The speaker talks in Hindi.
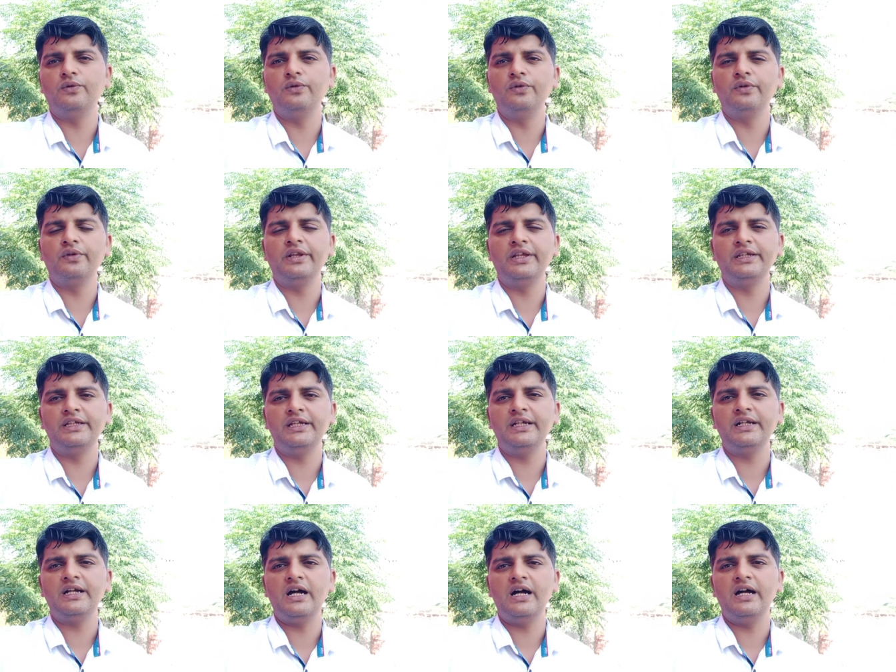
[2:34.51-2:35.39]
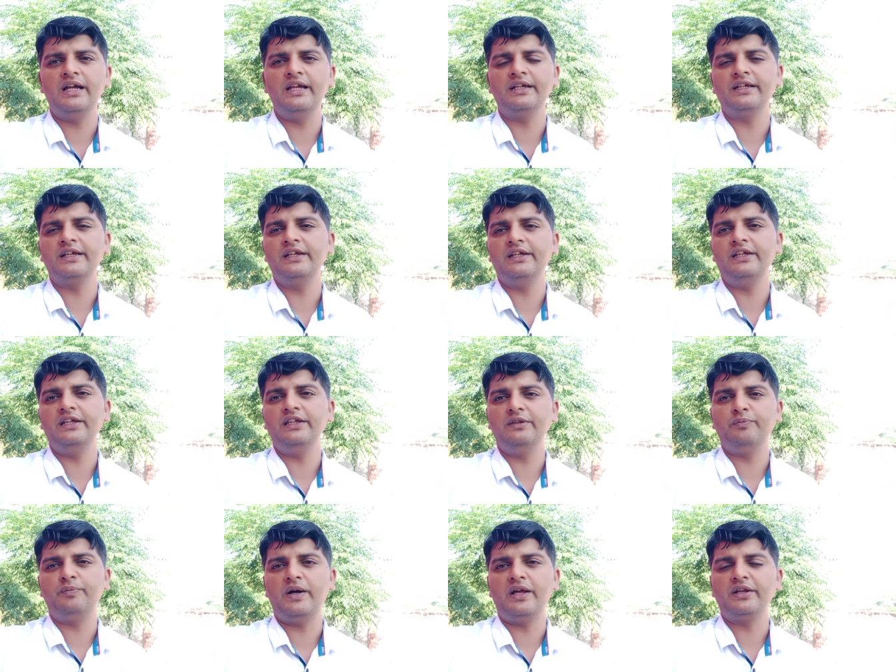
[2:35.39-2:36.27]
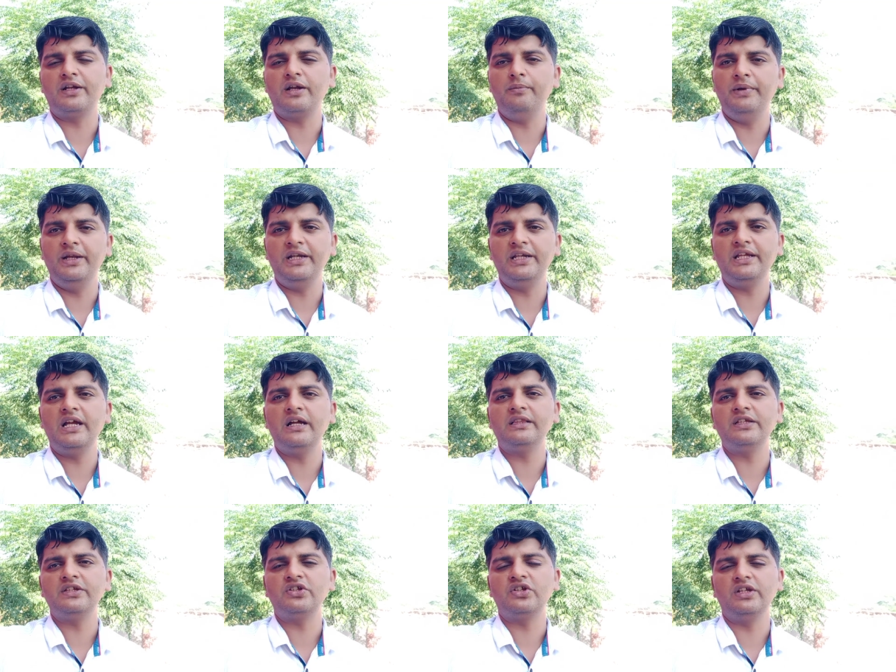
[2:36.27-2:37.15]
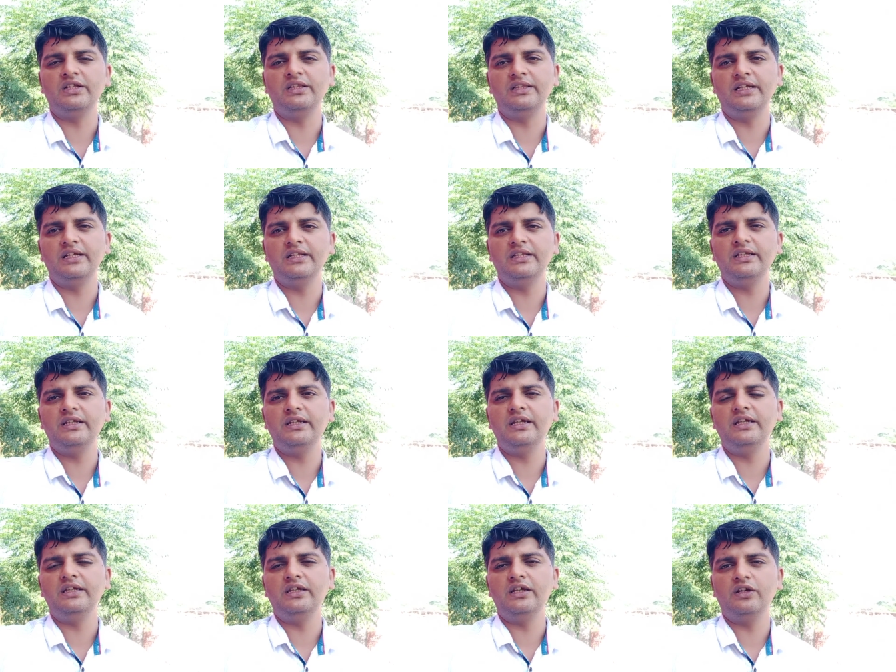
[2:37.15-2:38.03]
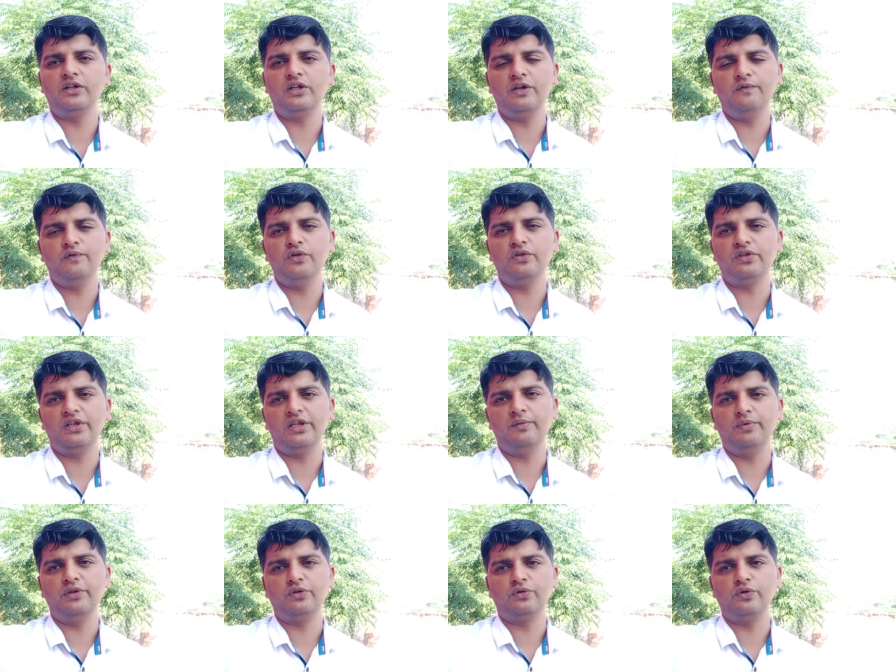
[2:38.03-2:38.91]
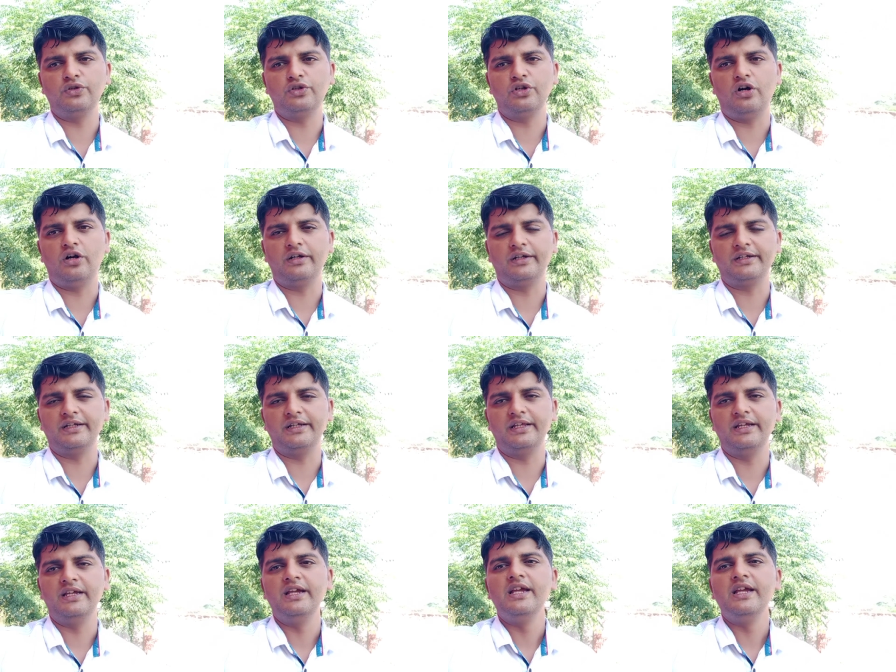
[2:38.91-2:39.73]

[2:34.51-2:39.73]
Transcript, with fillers: उन्होंने ये कहा है कि इस पर कमेटियाँ तश्कील दे दी गई हैं कि वो सिलेबस को शॉर्ट करें